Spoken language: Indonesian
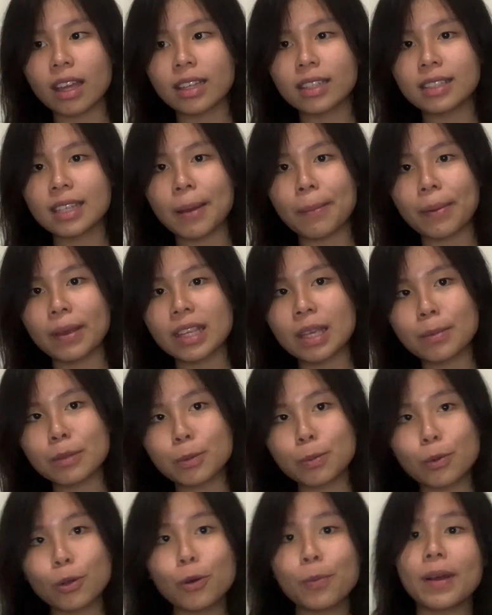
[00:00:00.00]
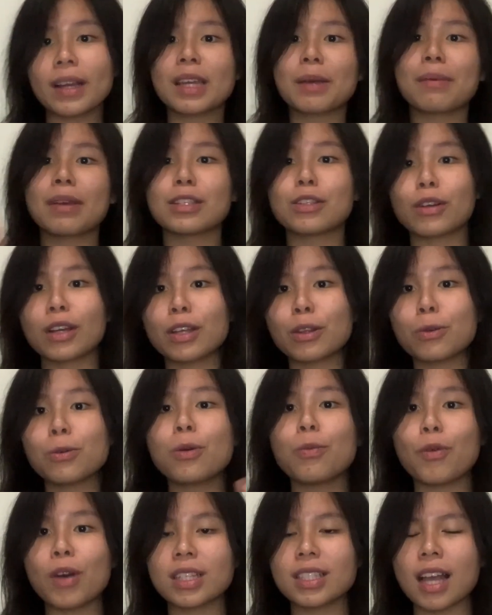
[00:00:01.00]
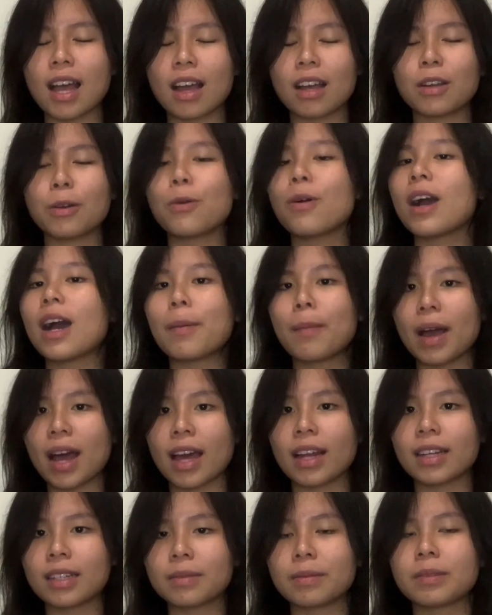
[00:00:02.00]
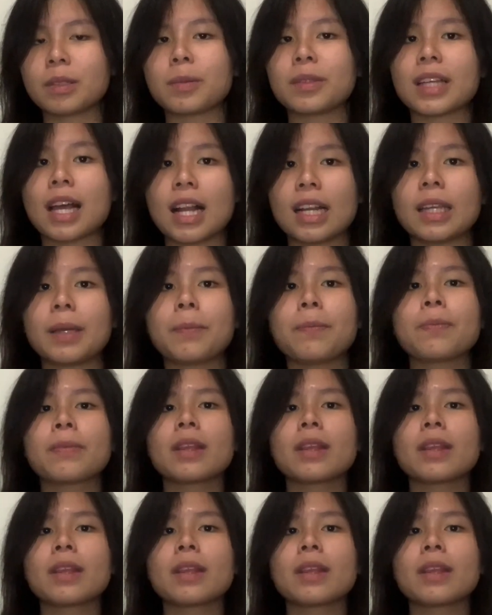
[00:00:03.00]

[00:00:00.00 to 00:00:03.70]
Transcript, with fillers: sampai jam 10 pagi besoknya tuh gue puasa gue nggak makan sama sekali